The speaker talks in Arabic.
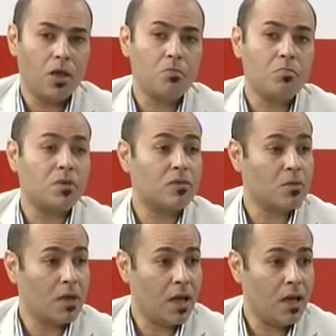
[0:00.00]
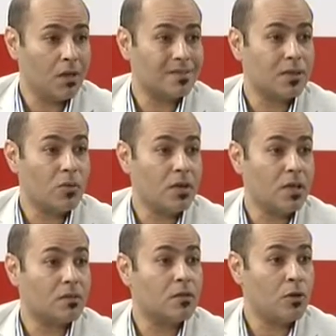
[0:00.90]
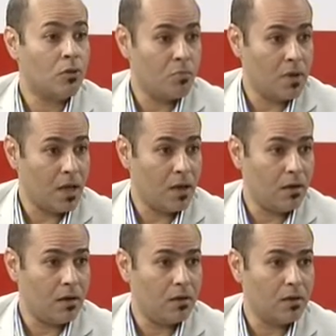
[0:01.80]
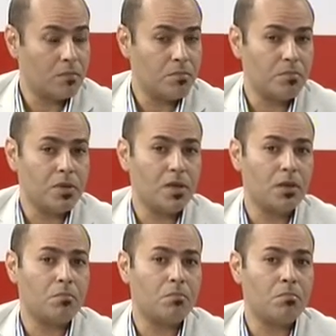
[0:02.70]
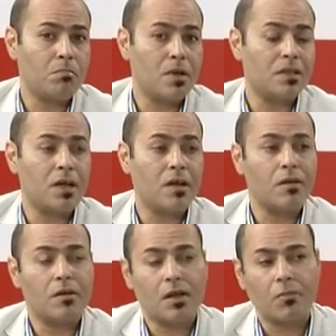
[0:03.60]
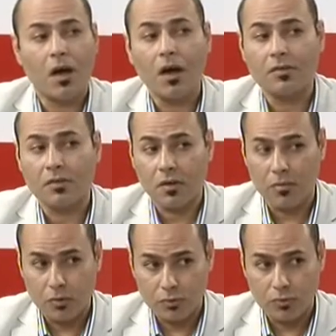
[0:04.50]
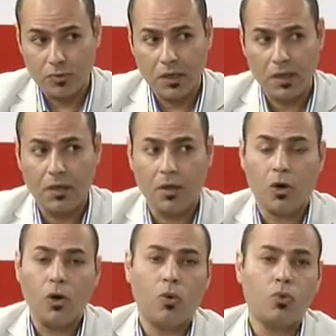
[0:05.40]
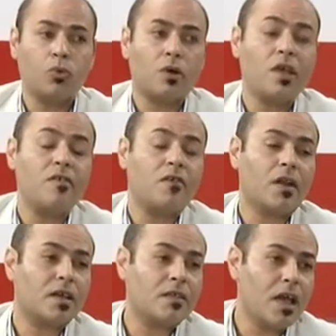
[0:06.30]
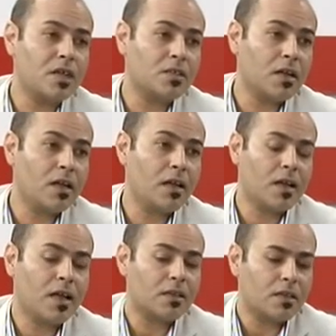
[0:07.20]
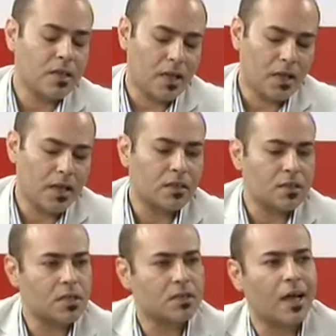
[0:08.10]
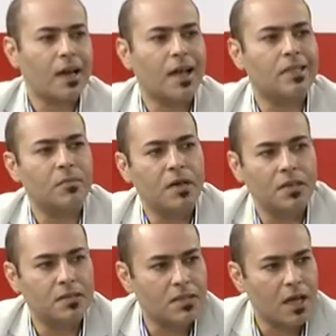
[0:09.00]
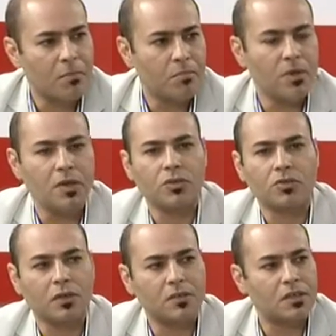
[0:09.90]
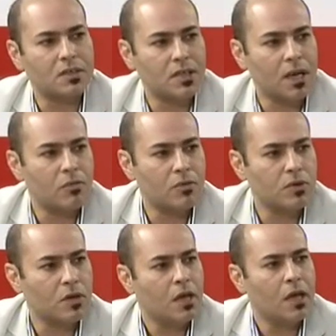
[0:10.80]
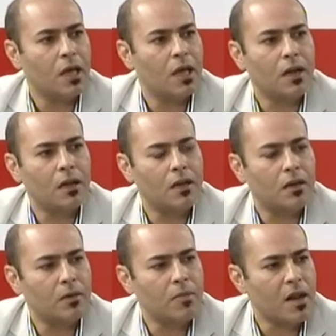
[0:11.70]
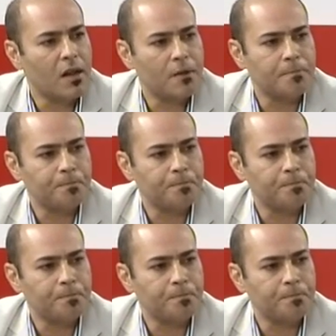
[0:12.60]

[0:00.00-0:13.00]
من ضمنها توعيه العمال بمدى المخاطر الموجوده وكيف النتائج اللي نت يعني نتجت عن عدم الالتزام باشتراطات السلام ولكن لسان حال العمال المهنية. آه،